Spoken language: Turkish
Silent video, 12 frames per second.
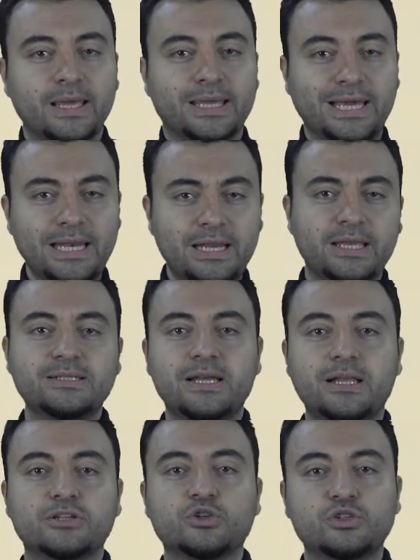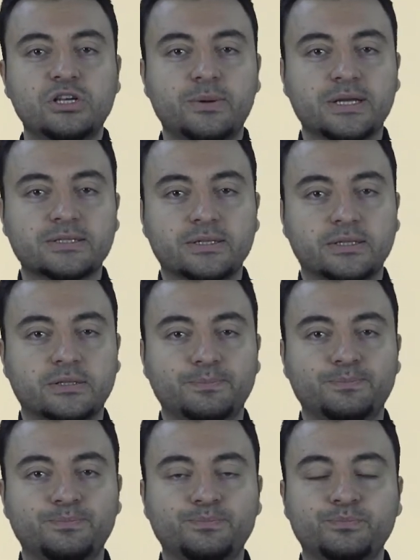Geleneksel az önce bahsettim.
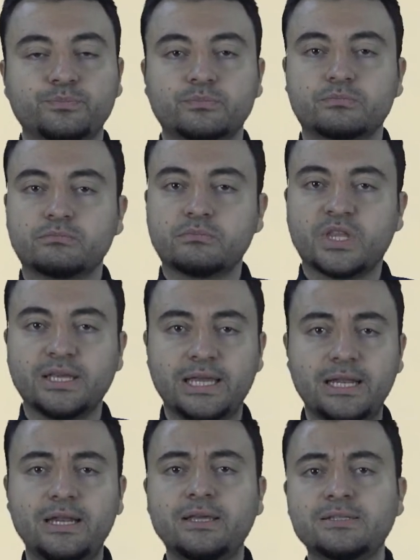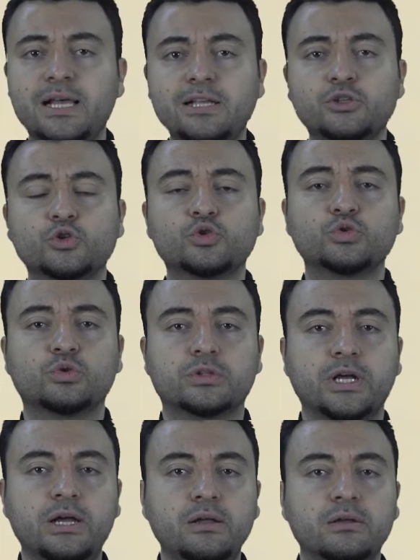Geleneksel
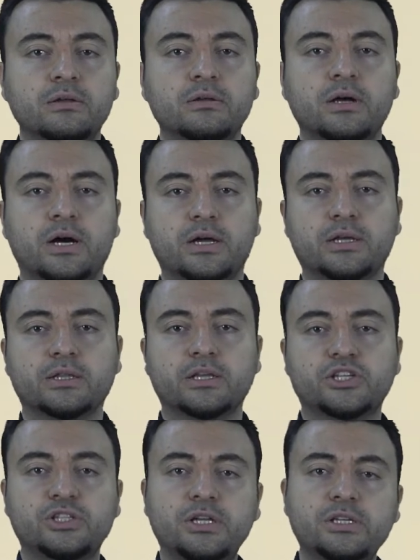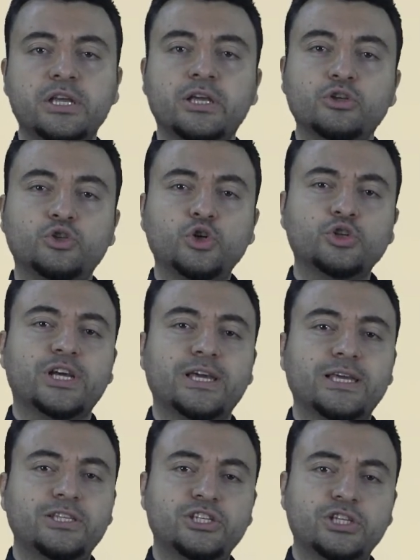çocuklukta arkadaşlar çocuğa
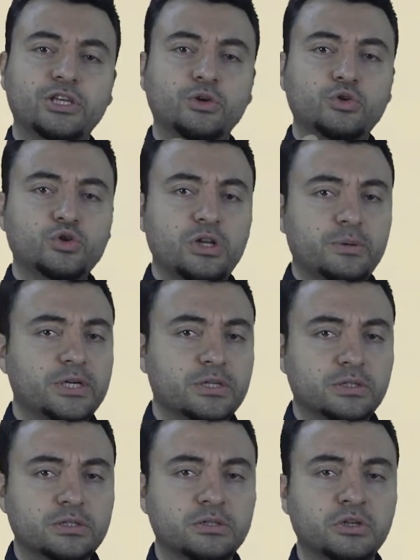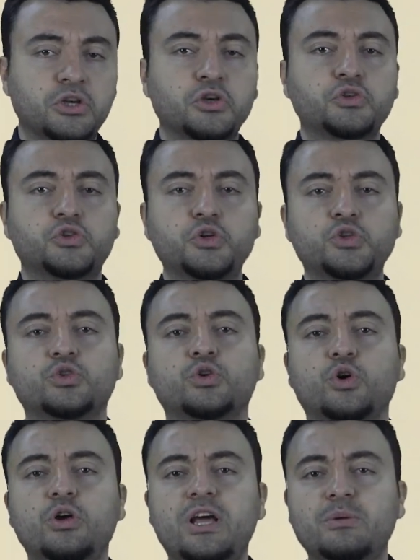yetişkin gözüyle bakılır.
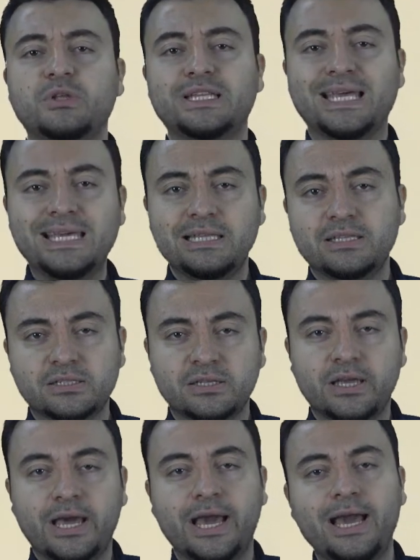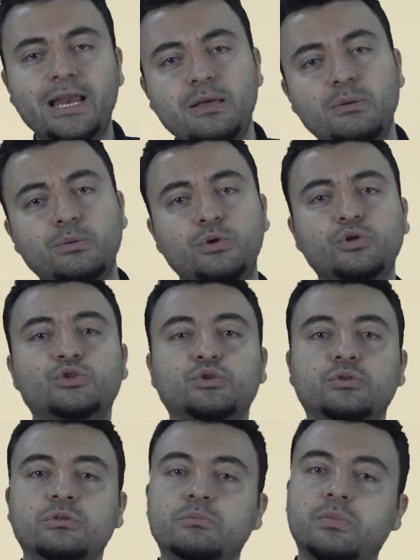Çocukluk önemli değildir. Hele bir
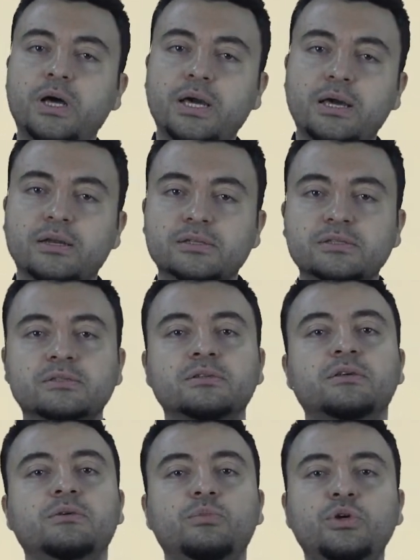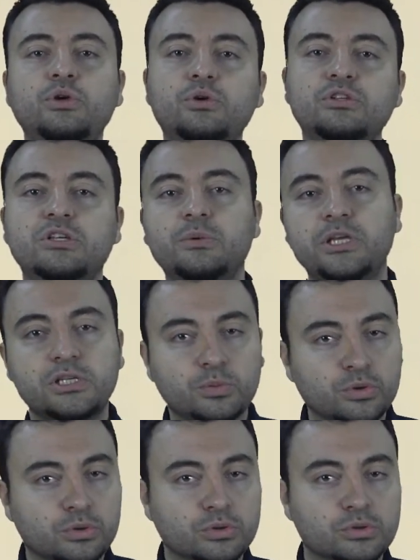büyüsün bakarız. Büyüyünce bir iş
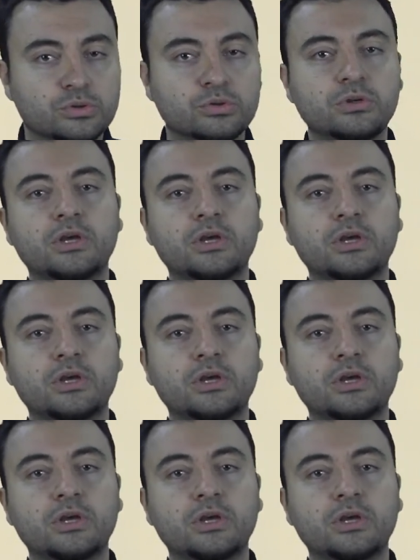buluruz.